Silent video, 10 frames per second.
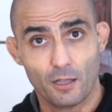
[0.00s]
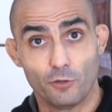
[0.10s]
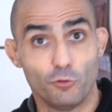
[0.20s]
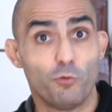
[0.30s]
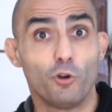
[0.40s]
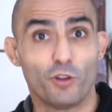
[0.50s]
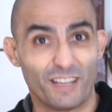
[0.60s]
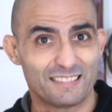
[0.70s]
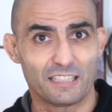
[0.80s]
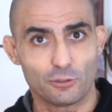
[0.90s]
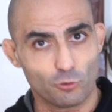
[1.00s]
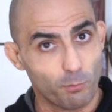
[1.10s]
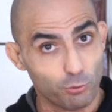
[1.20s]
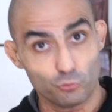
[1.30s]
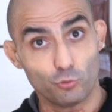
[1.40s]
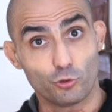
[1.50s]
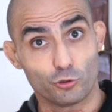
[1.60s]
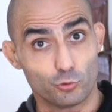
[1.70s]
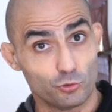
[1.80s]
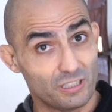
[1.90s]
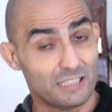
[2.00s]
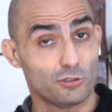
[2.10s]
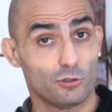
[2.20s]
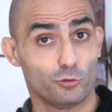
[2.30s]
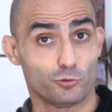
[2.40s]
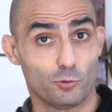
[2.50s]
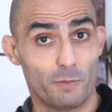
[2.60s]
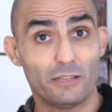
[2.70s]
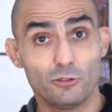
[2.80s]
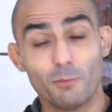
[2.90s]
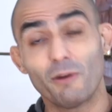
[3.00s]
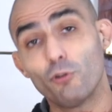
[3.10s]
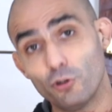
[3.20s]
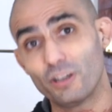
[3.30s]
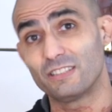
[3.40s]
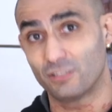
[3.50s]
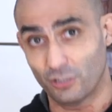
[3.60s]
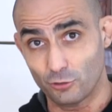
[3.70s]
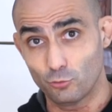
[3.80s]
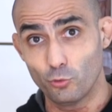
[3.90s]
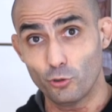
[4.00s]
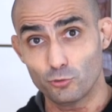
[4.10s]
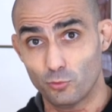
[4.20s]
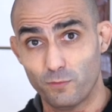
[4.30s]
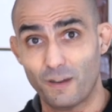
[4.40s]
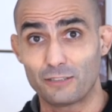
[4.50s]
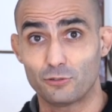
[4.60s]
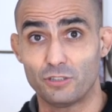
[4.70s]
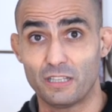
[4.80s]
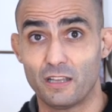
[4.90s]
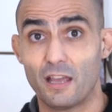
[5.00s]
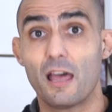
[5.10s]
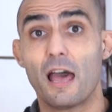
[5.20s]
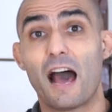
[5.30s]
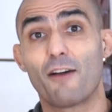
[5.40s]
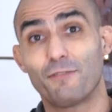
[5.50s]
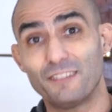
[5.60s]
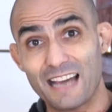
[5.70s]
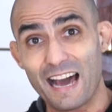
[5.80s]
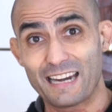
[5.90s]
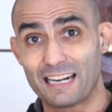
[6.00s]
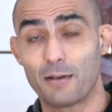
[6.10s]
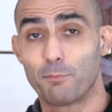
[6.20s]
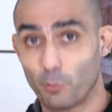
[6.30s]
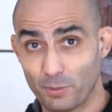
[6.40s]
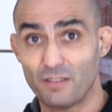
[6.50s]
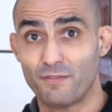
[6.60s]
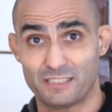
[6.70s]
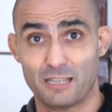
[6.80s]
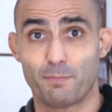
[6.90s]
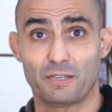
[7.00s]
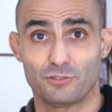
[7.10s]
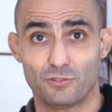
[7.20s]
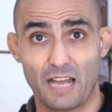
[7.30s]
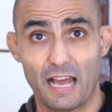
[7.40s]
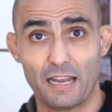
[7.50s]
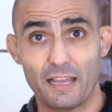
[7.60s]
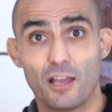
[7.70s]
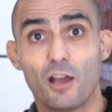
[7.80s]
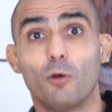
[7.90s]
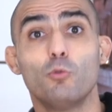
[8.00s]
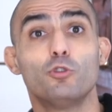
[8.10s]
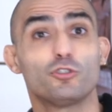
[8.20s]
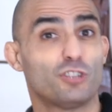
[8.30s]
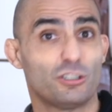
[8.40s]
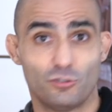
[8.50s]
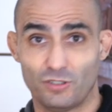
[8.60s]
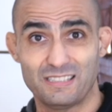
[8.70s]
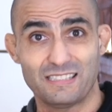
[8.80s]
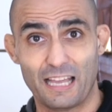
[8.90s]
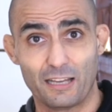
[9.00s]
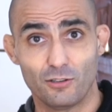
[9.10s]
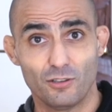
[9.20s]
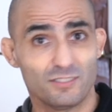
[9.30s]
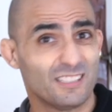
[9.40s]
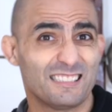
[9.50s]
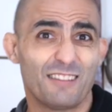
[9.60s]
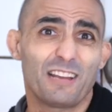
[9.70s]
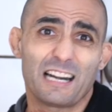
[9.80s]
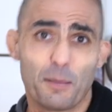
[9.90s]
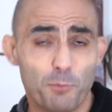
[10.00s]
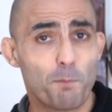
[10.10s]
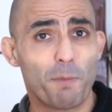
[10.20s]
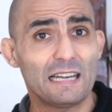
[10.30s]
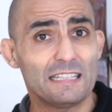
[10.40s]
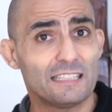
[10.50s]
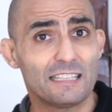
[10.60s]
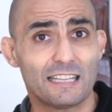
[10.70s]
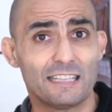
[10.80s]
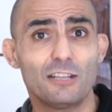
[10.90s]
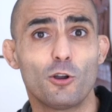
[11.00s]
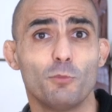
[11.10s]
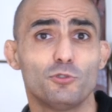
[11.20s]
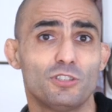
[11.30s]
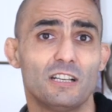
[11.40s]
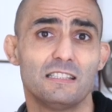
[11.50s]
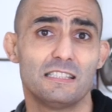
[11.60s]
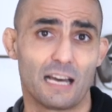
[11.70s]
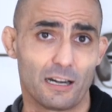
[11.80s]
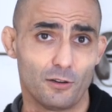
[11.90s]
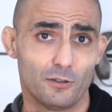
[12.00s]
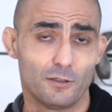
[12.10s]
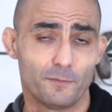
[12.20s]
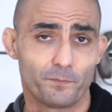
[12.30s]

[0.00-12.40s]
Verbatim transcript: Non voglio essere troppo duro sull'utilizzo dello strumento, ma voglio essere duro sul fatto di affidare alla propria difesa personale un oggetto esterno senza avere la più pallida idea di come utilizzarlo.